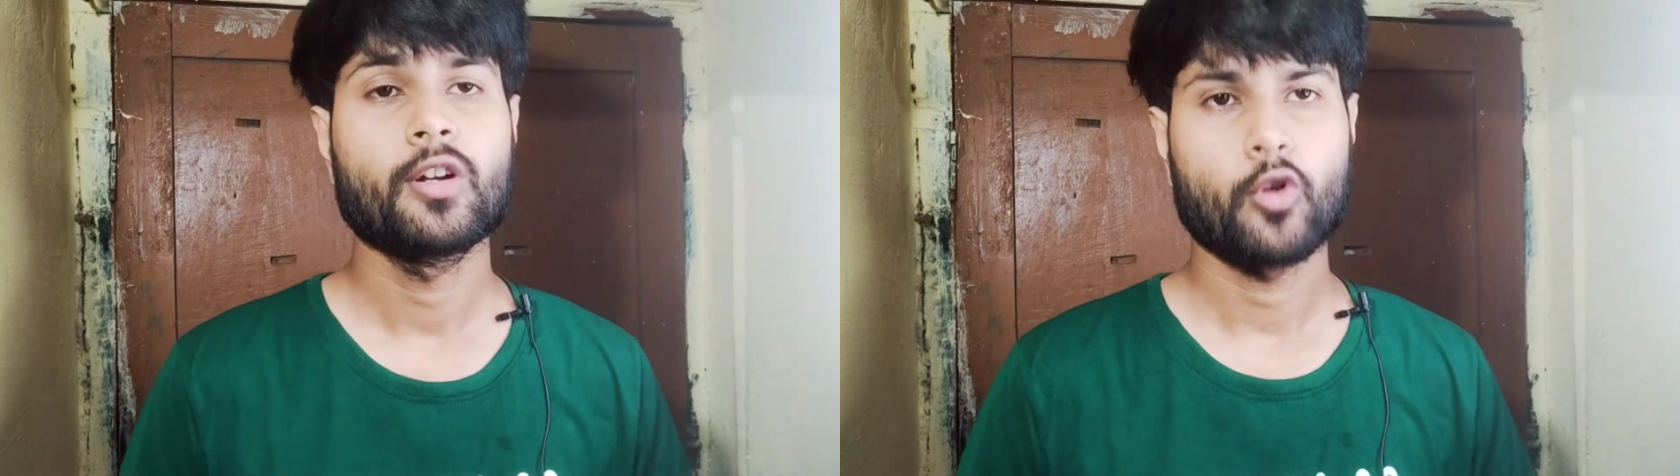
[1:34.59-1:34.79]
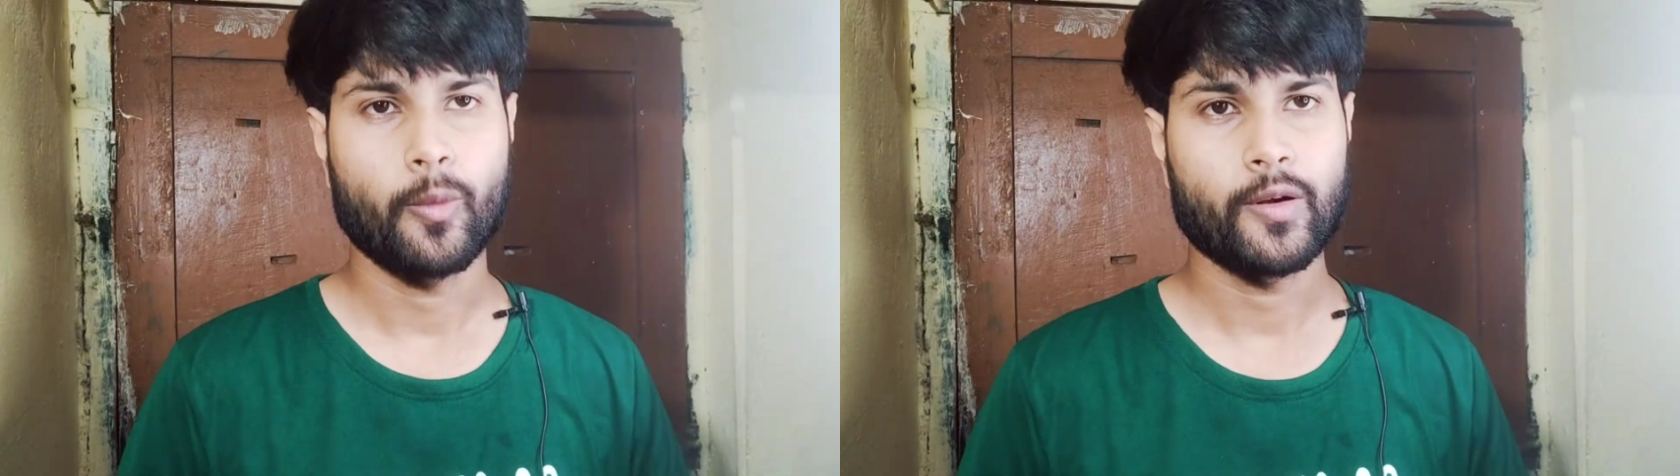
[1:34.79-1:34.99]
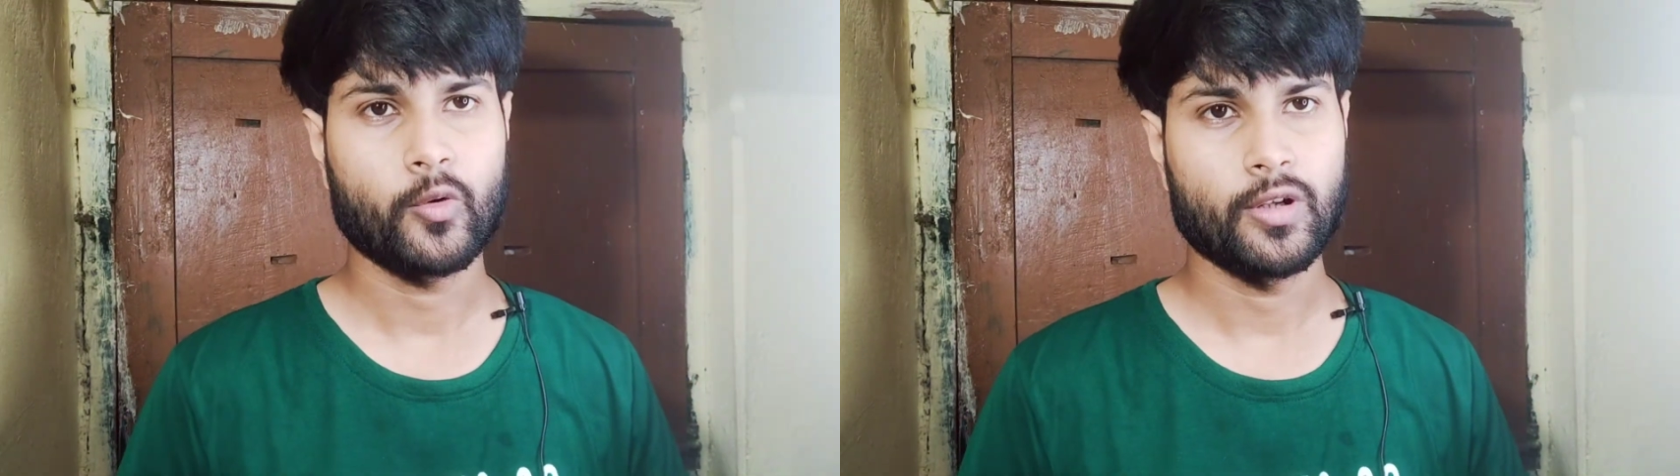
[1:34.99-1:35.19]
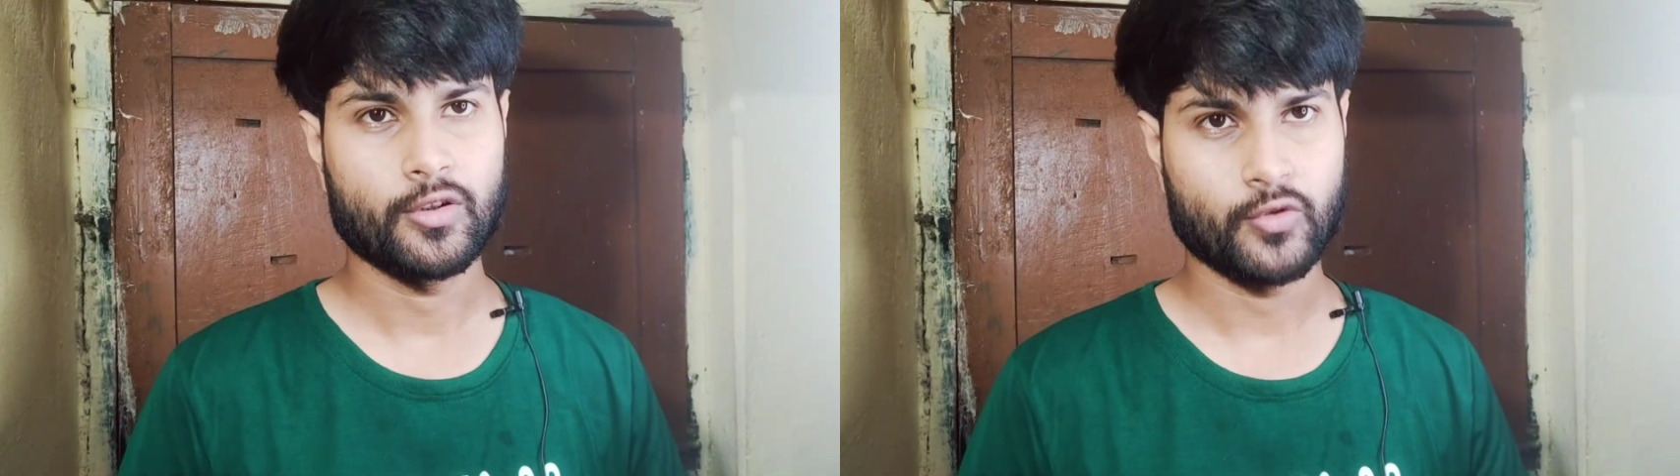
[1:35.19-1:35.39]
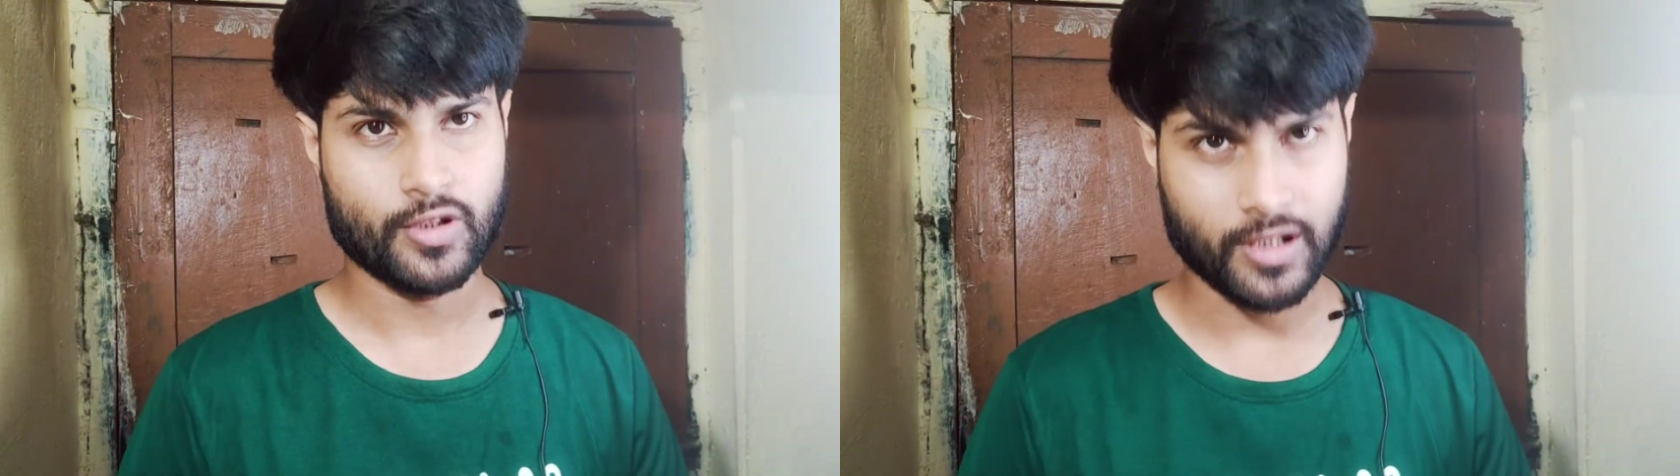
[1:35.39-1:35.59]
কমেন্ট করে
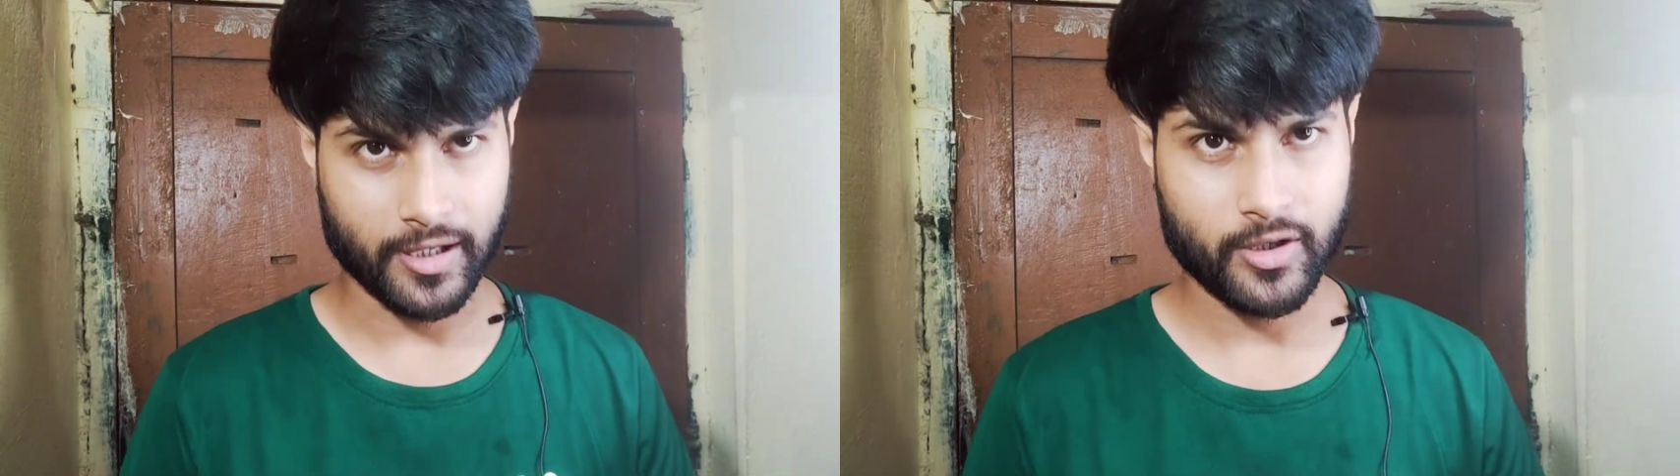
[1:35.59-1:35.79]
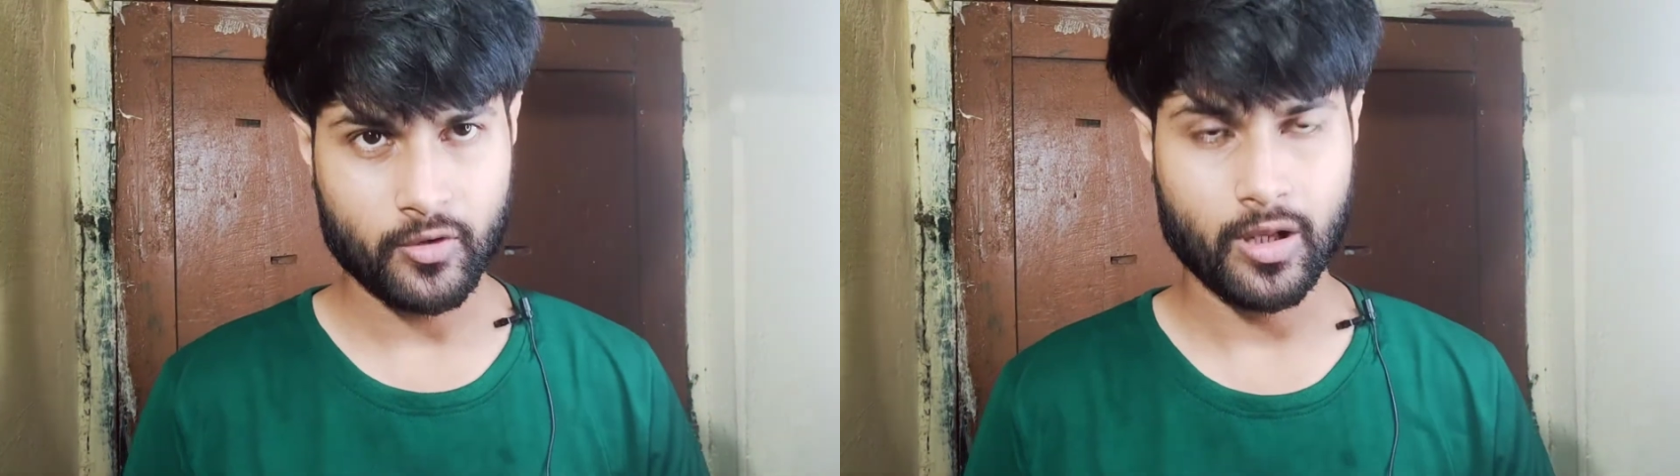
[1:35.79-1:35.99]
নিশ্চয়ই জানিও